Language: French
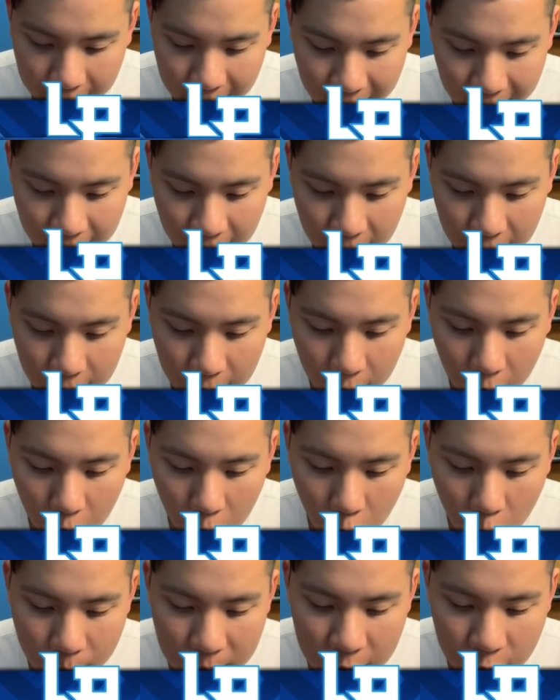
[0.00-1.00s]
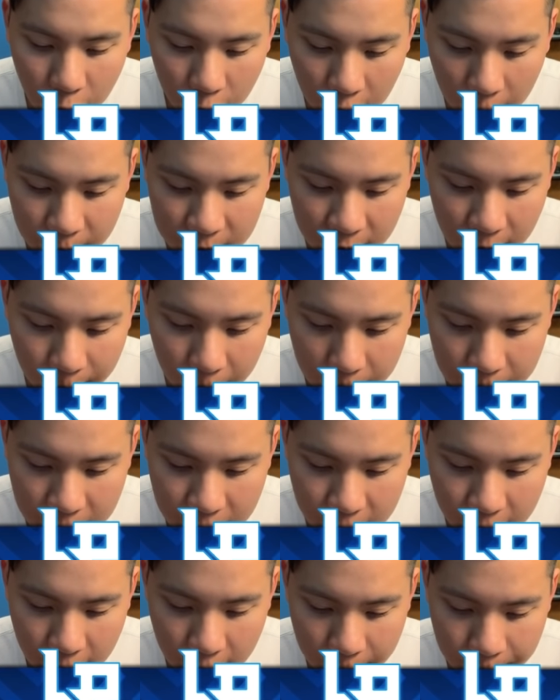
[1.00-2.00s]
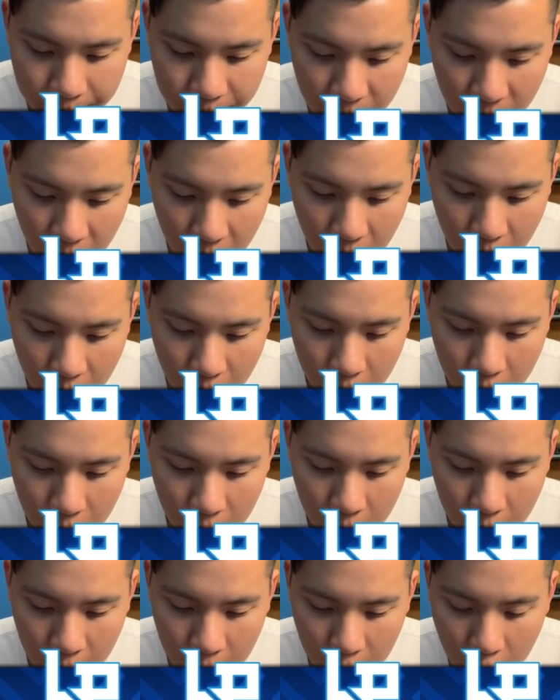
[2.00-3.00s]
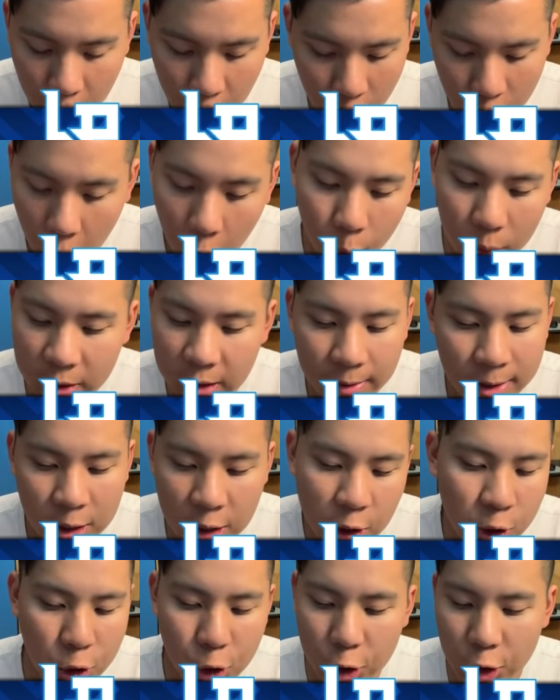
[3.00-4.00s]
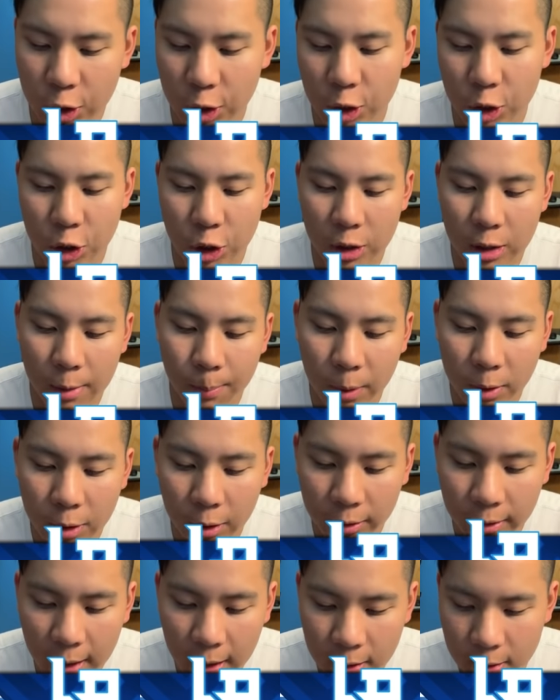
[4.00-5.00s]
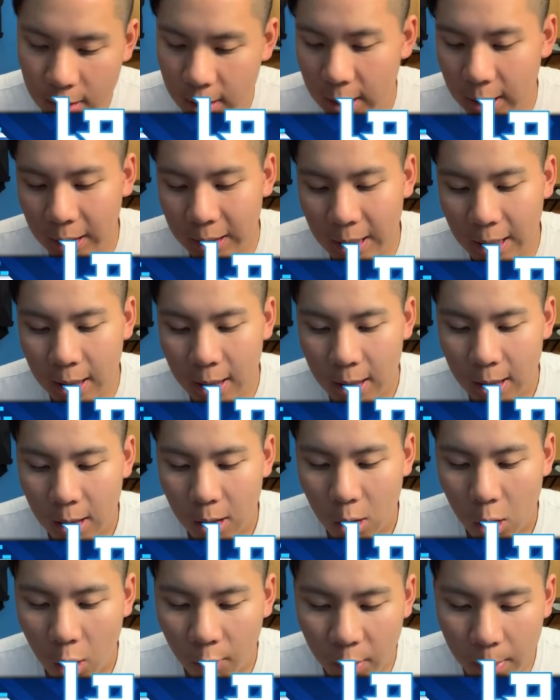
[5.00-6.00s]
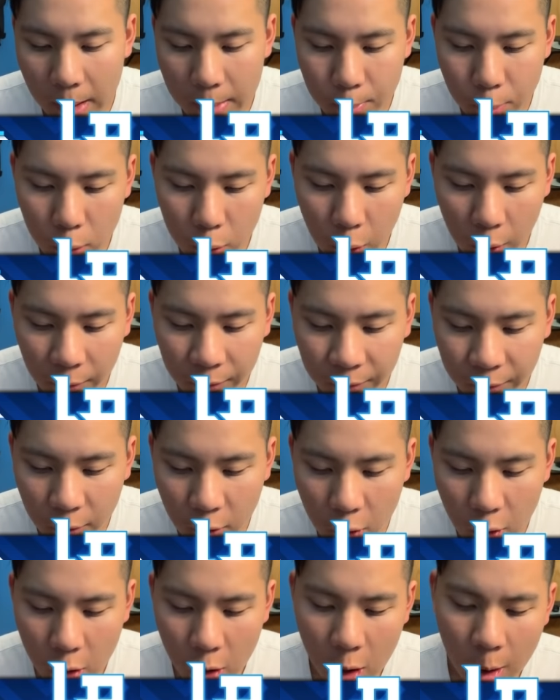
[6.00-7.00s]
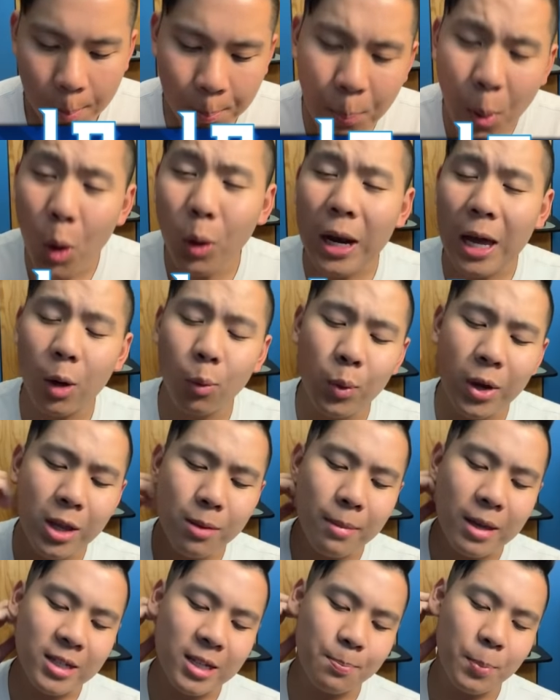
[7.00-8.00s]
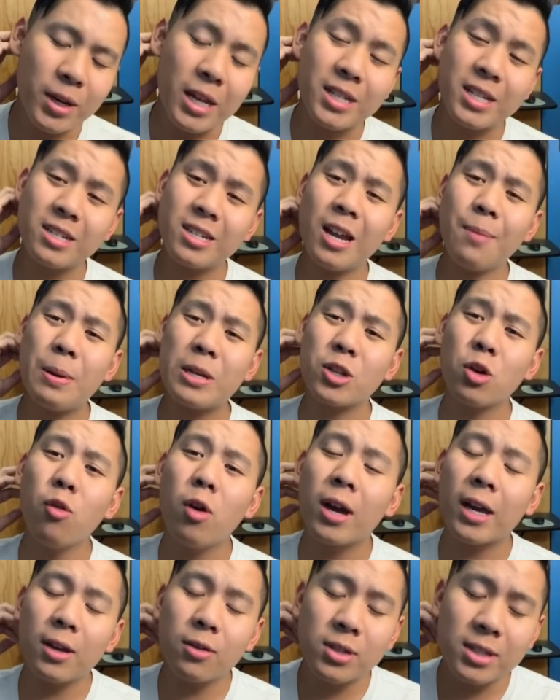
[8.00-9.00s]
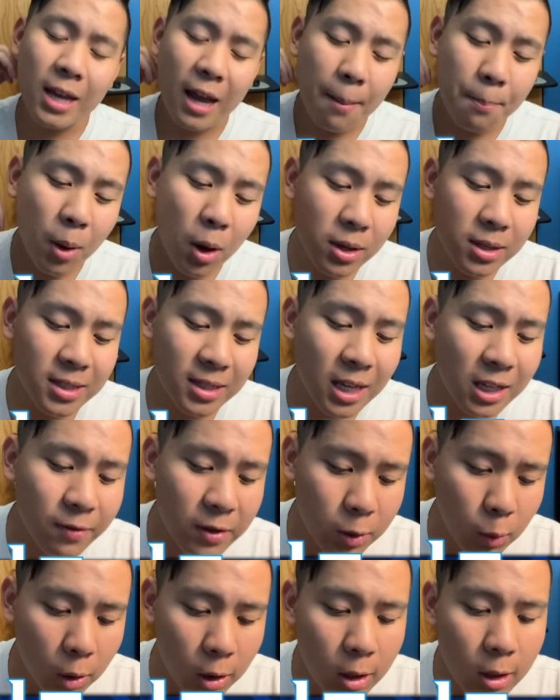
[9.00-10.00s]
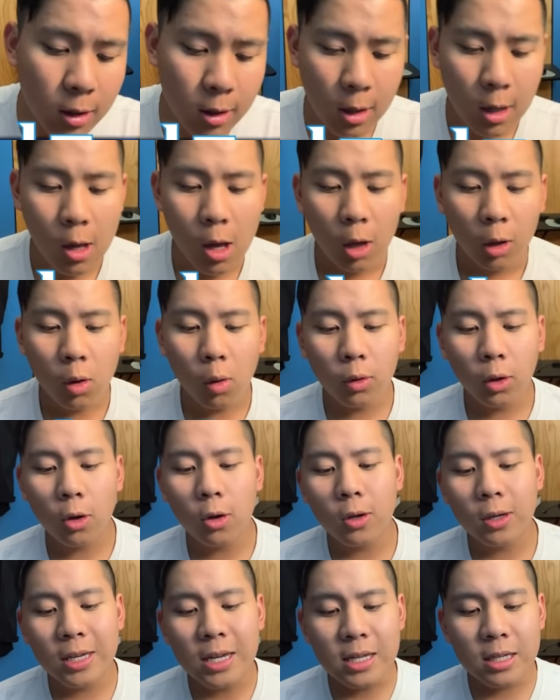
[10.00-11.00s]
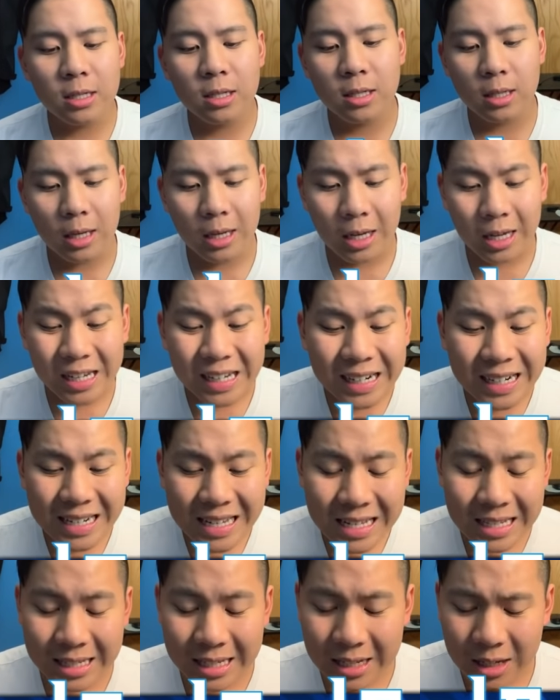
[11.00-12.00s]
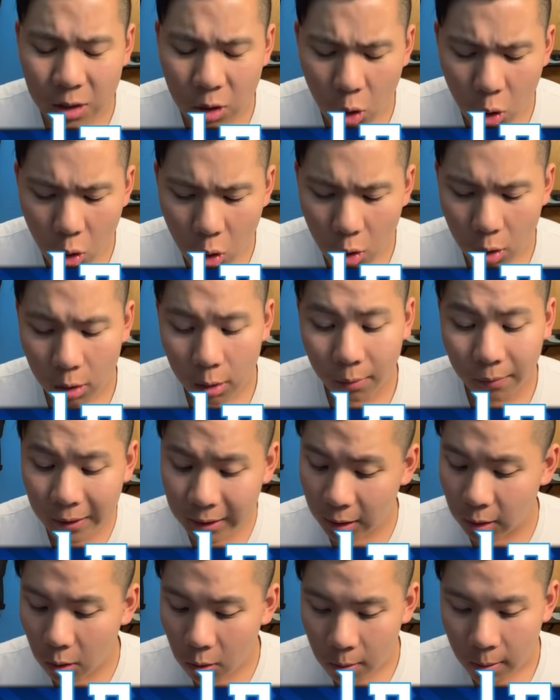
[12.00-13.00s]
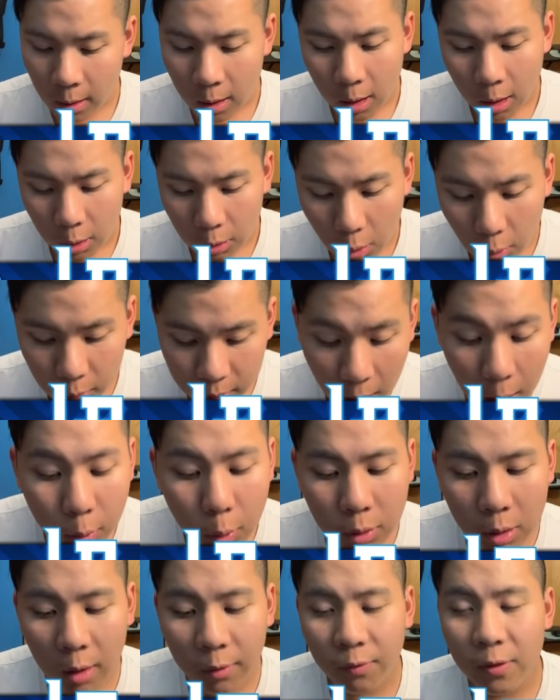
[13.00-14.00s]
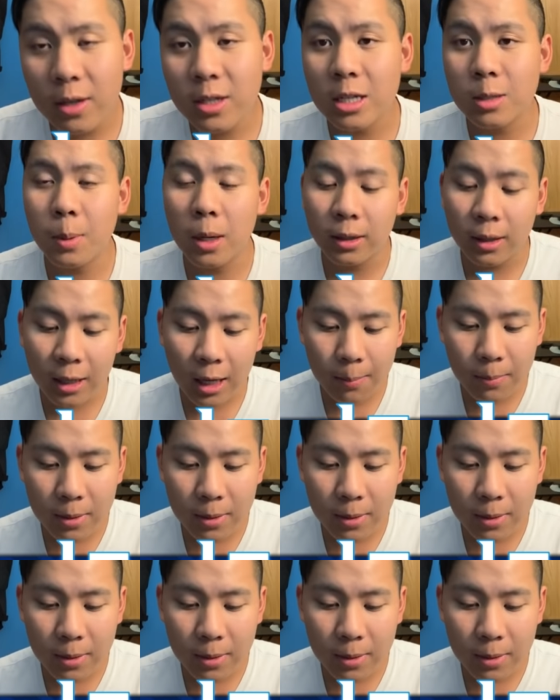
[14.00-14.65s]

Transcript: y aller au milieu comme ça, comme ça. Ah oui, c'est GG, Il n'y a pas de tornade, rien. On va même boule de feu pour la win, mais c'est pas nécessaire parce qu'on va réussir à prendre cette victoire-là contre Ris 21. Euh, donc 32 trophées, ça se prend très